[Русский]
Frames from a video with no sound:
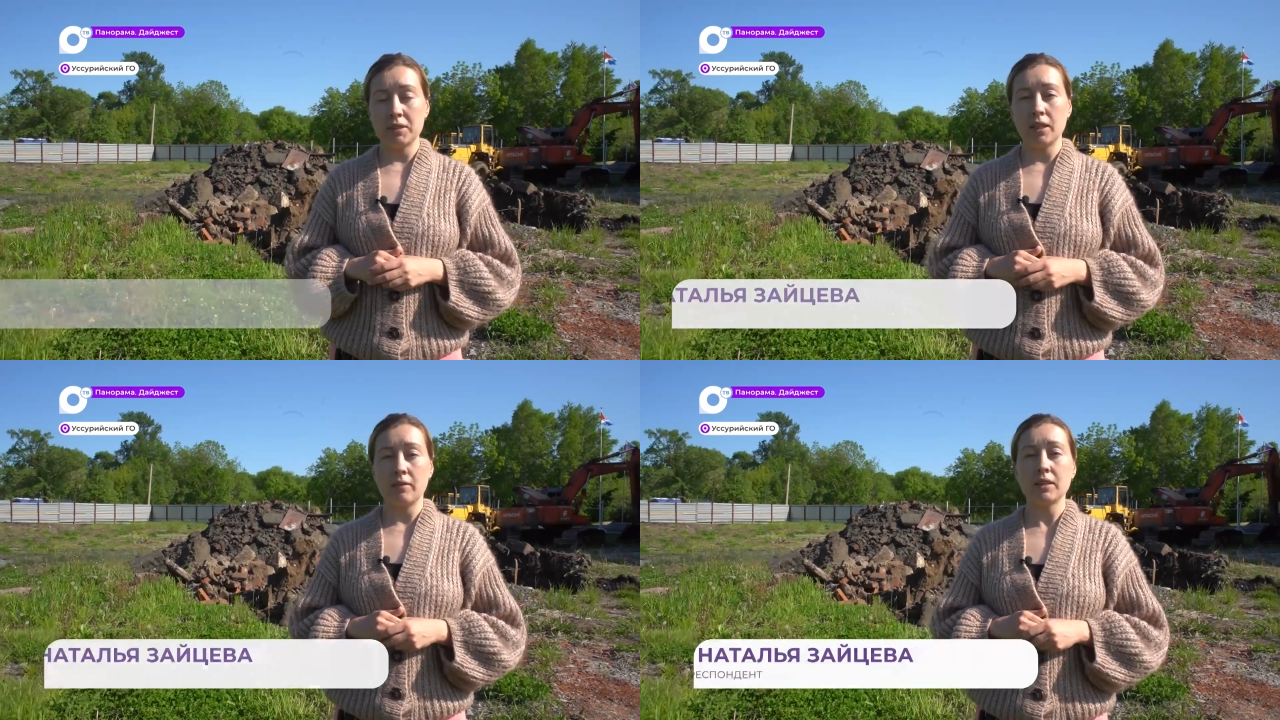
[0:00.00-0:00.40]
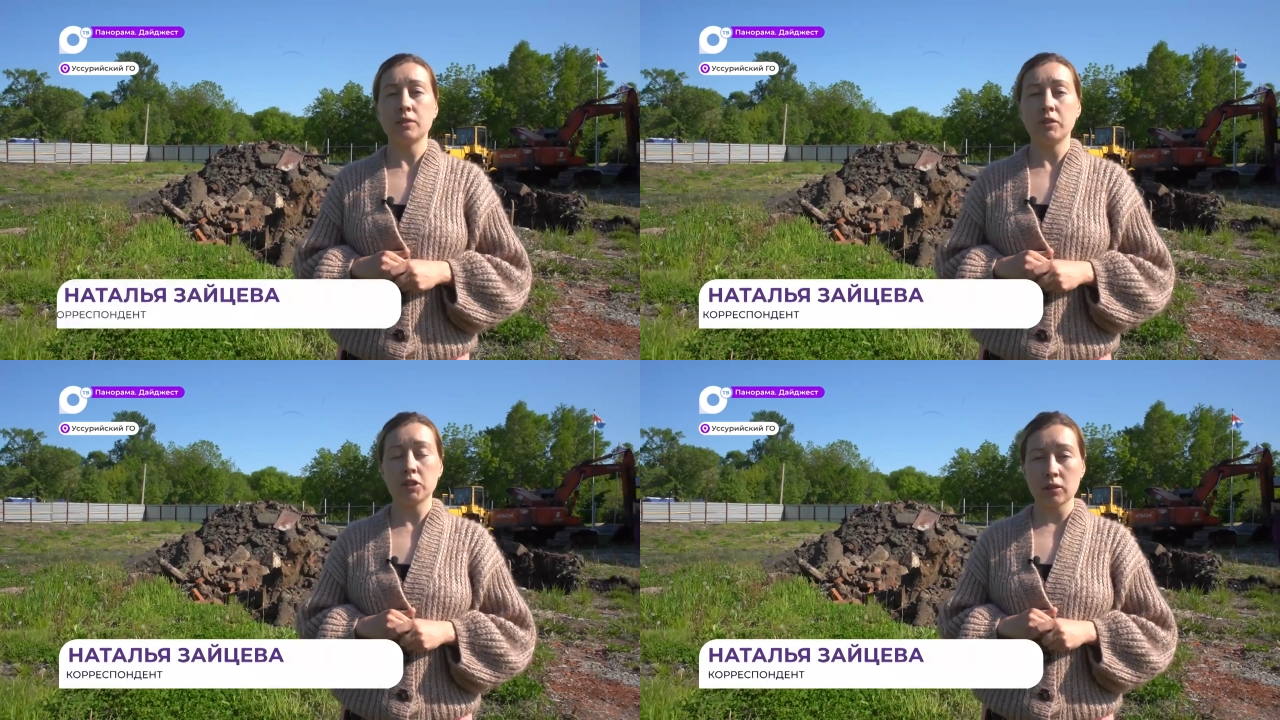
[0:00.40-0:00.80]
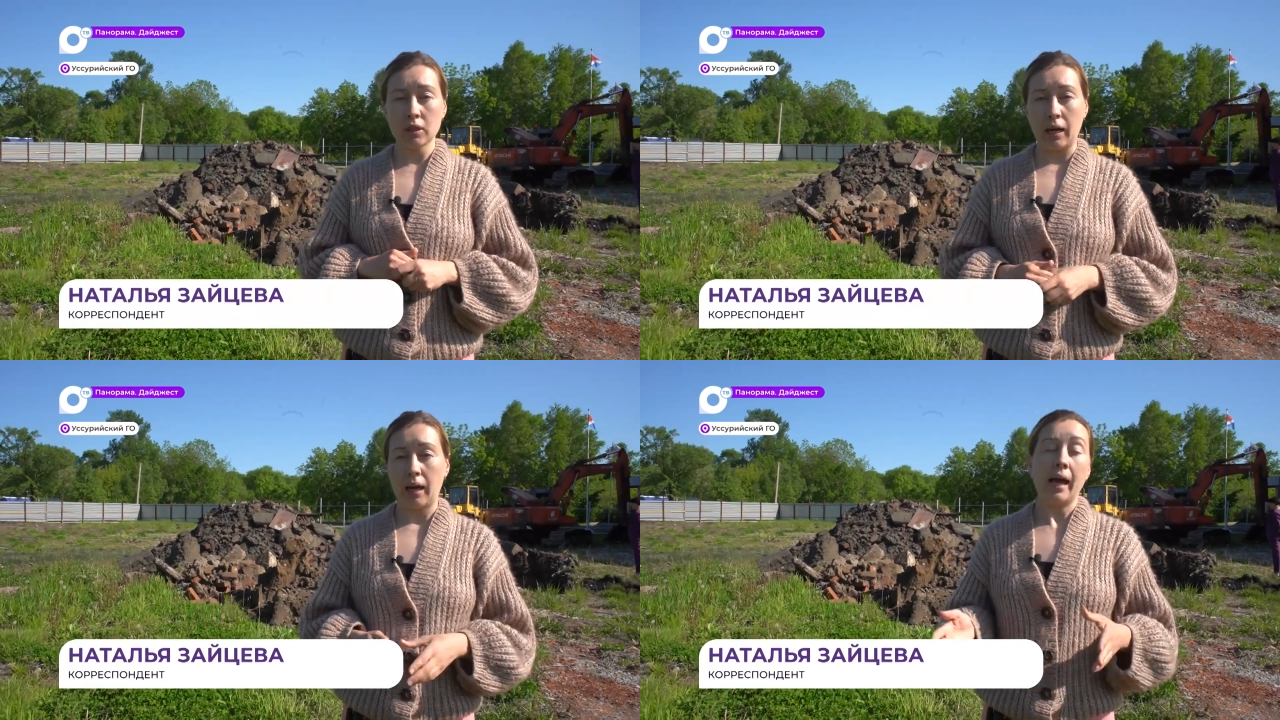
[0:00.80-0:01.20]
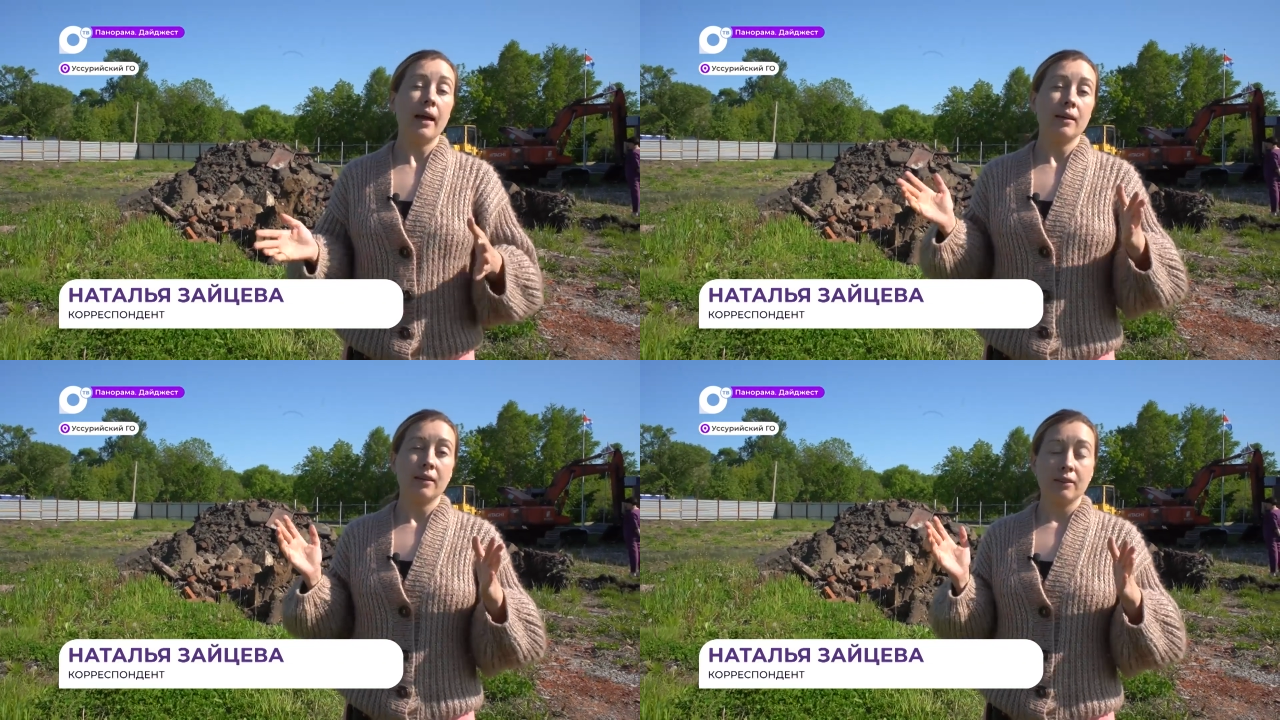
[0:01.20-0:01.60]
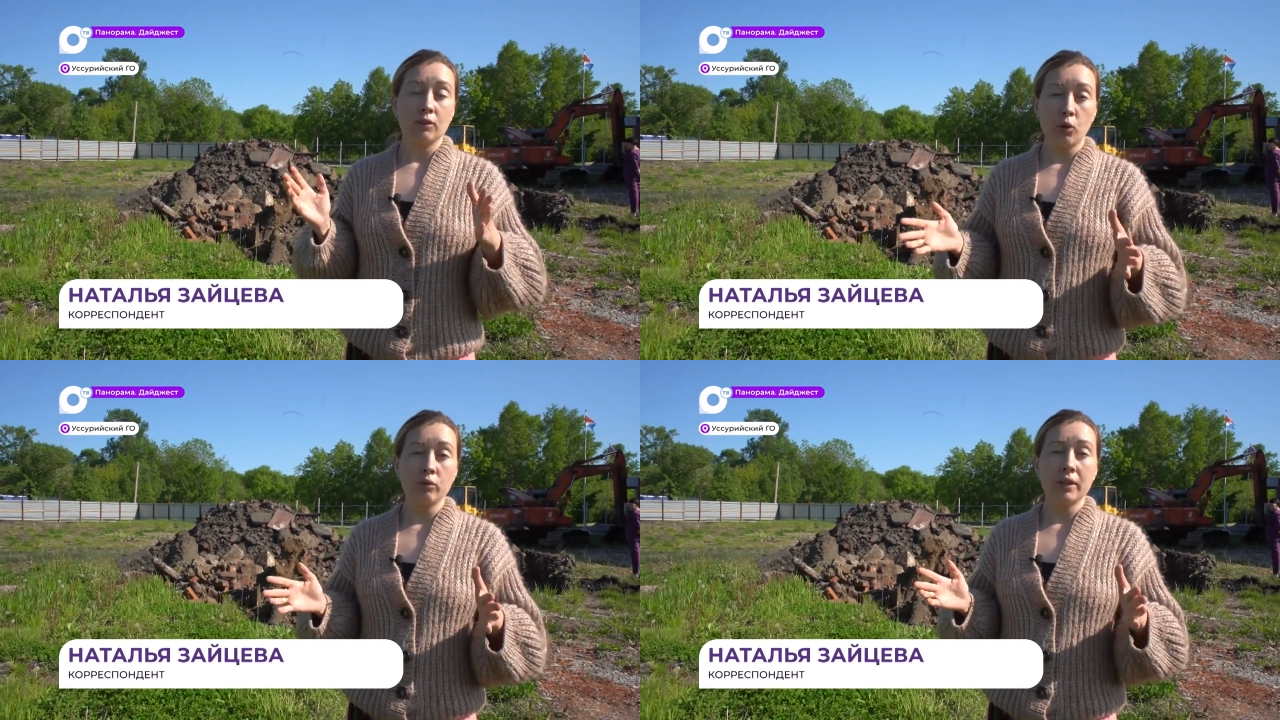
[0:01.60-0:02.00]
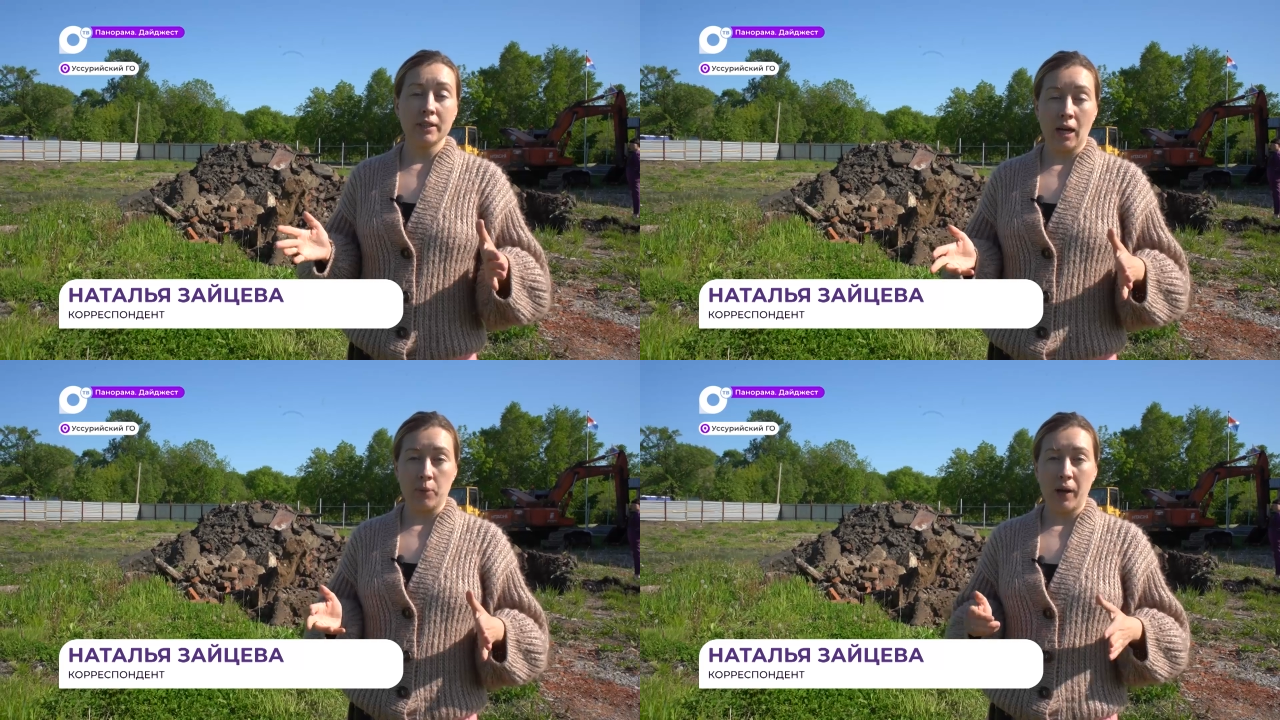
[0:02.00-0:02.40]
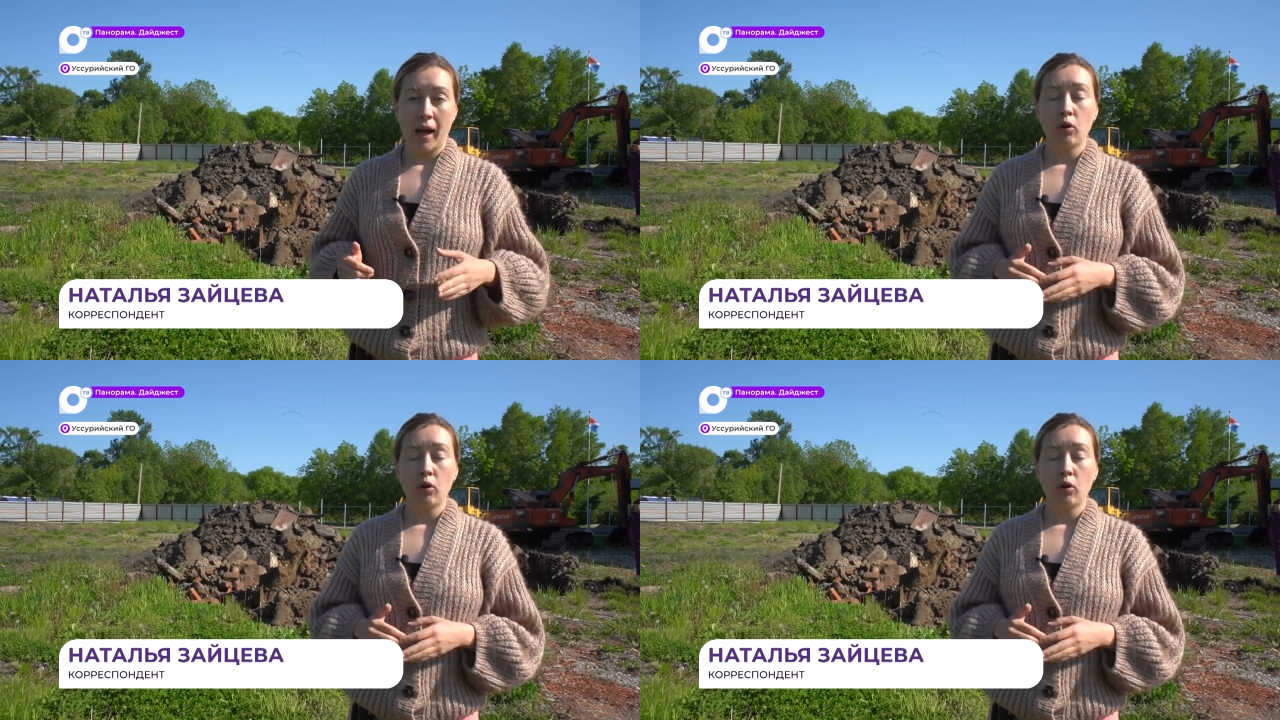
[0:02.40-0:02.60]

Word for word: в селе Воздвиженка новый этап.